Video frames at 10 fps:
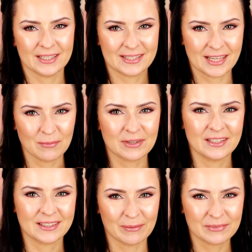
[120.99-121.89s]

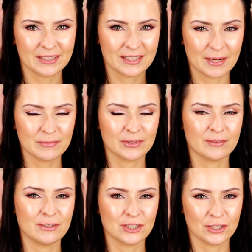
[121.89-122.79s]
zamknie tamten krem, to
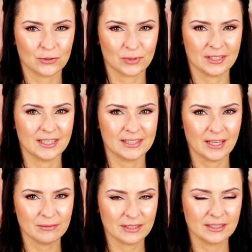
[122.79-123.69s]
nawilżenie, które daje
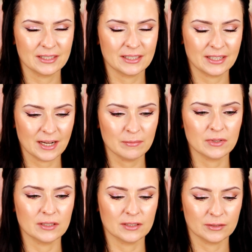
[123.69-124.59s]
tamten
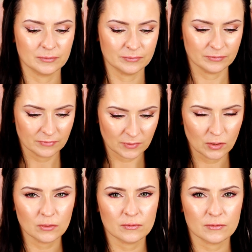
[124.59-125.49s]
krem e,
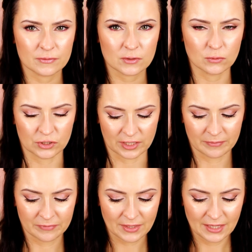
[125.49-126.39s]
no, w skórze.
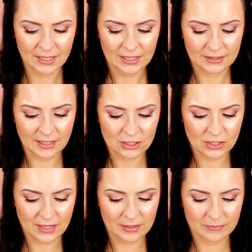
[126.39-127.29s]

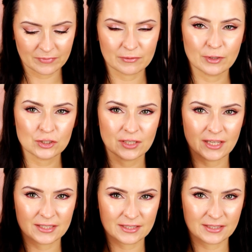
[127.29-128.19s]
Także mm,
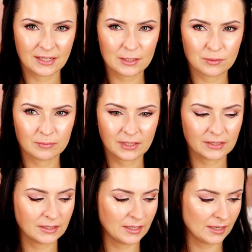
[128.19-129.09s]
właśnie znalazłam
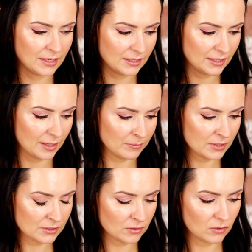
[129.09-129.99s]
taki krem,
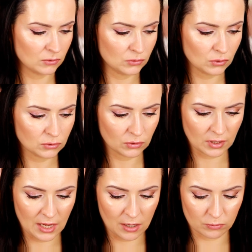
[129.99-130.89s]
jest to Dr.
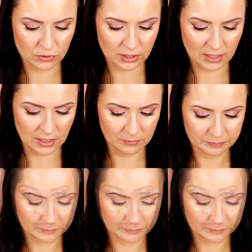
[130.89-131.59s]
Hauszka